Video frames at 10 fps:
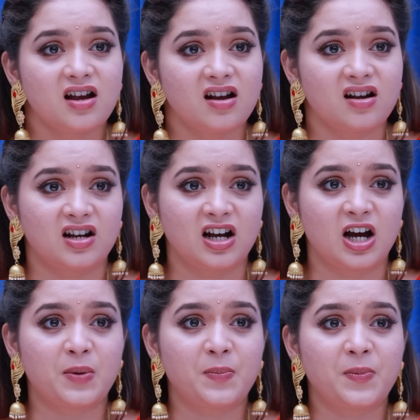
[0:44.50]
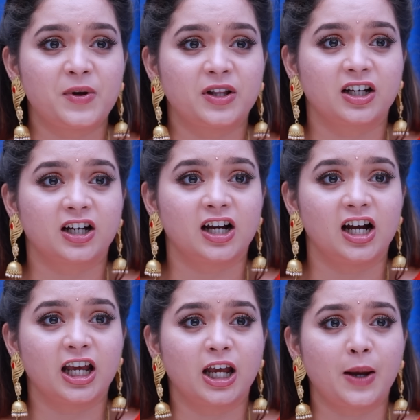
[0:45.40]
பட் அஞ்சலி
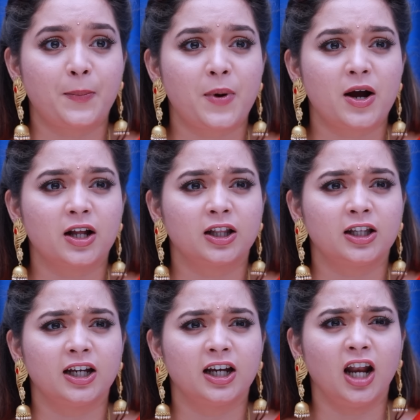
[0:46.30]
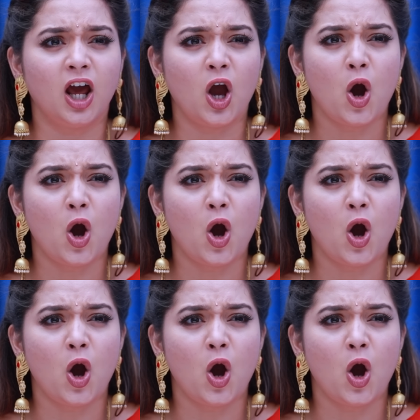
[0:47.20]
அப்படியும் அதெல்லாம் மீறி